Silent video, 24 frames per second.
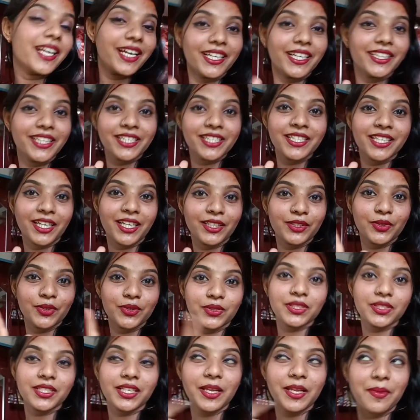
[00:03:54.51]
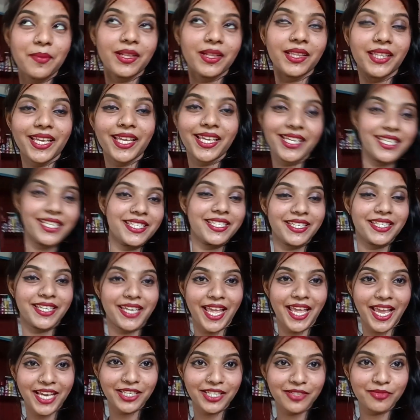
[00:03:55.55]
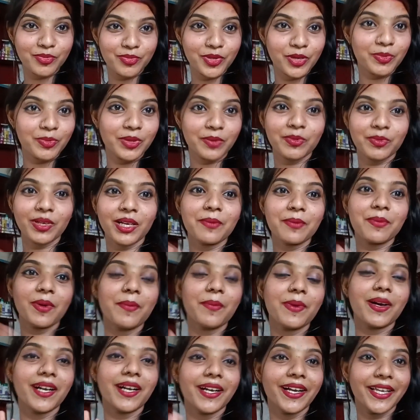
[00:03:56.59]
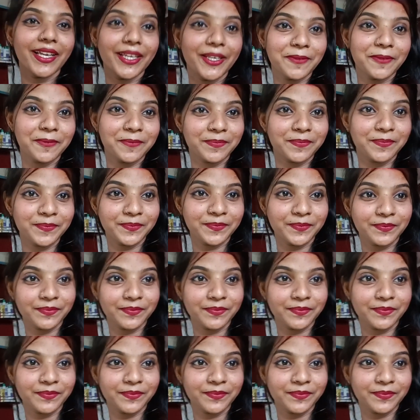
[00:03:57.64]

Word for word: कर दीजिएगा दोस्तों चलिए मिलते हैं किसी नेक्स्ट वीडियो में बाय